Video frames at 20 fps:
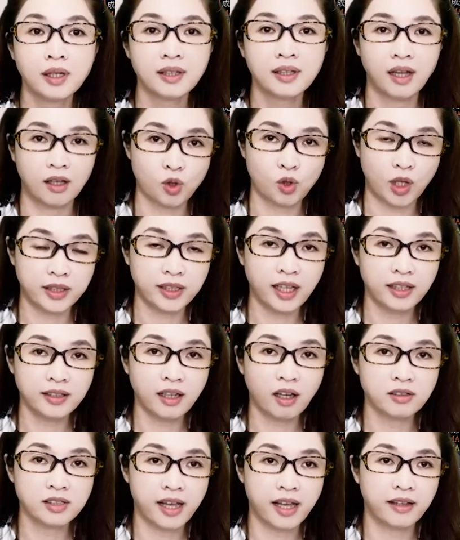啊，转单
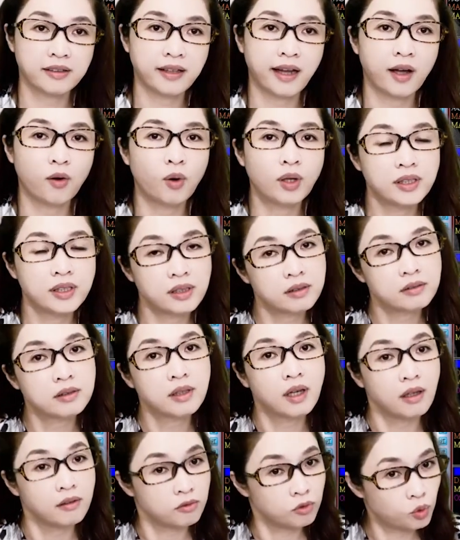到谁？台湾的
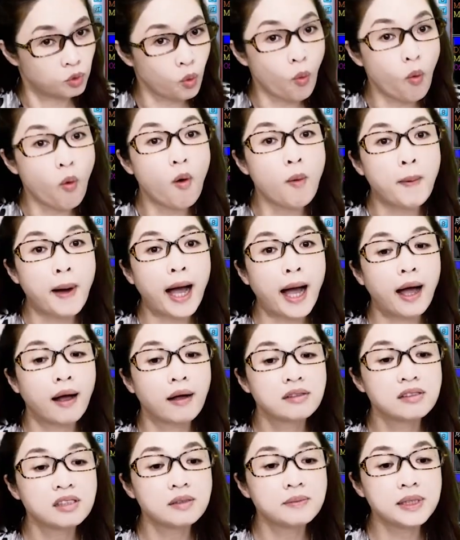很多嘛，
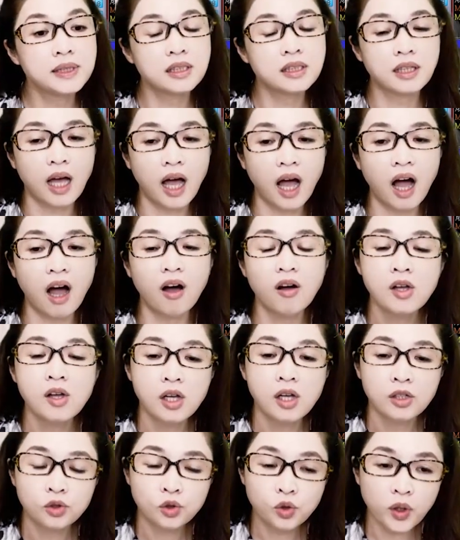是不是？好，
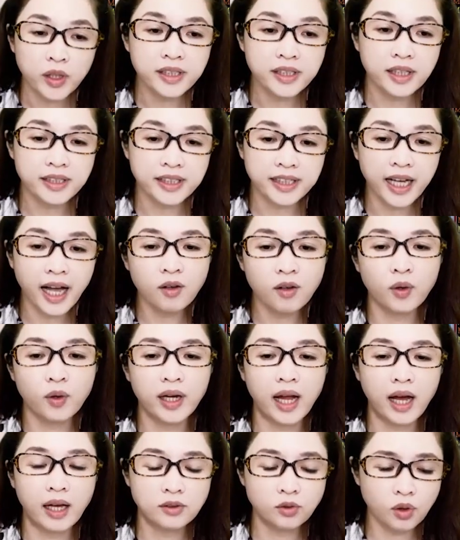所以呢，你看
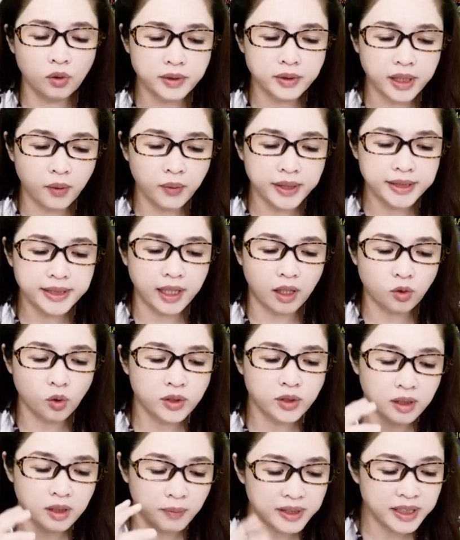回来，所以我才会讲
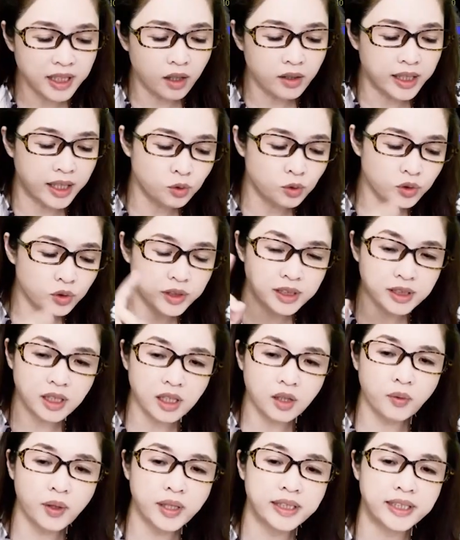说什么叫延续性。
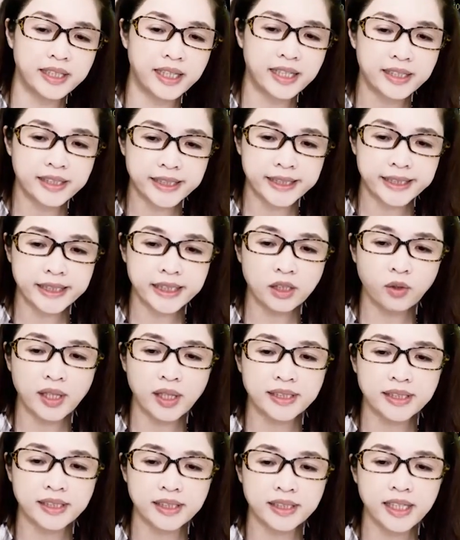各位，你11月
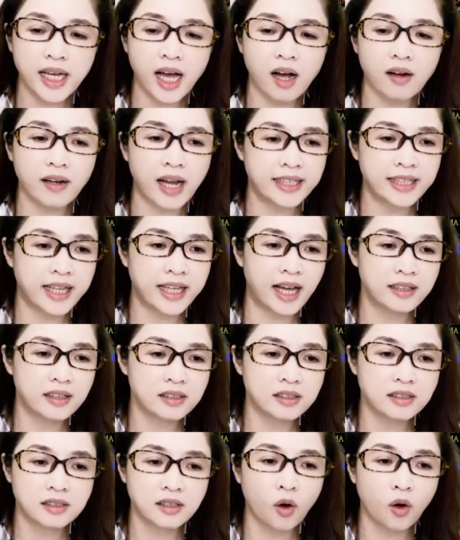11号来拿的
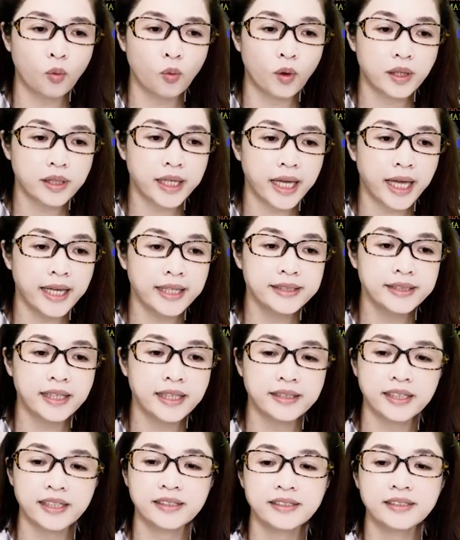时候，我 K 线
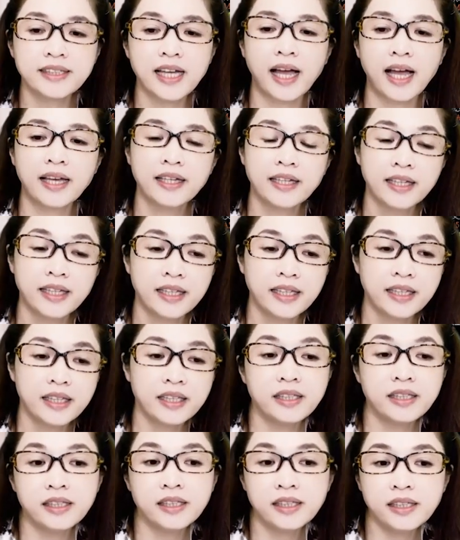停在
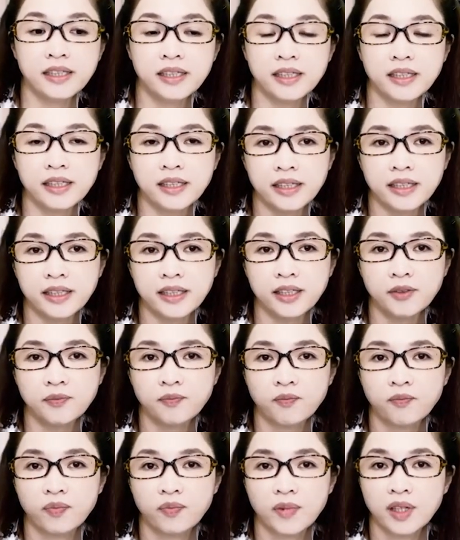
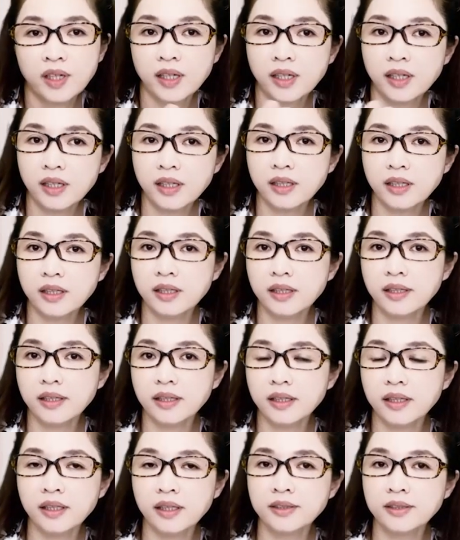
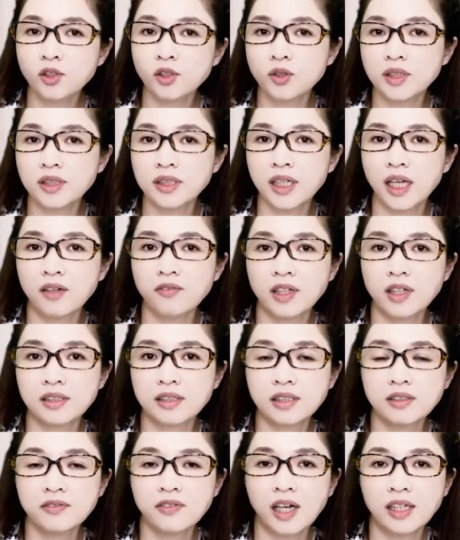1111，就是铁粉
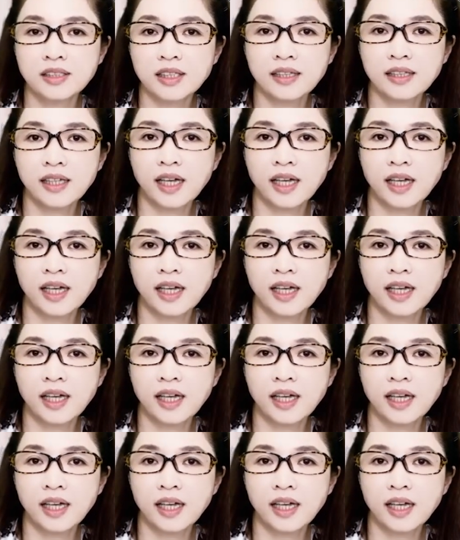私房菜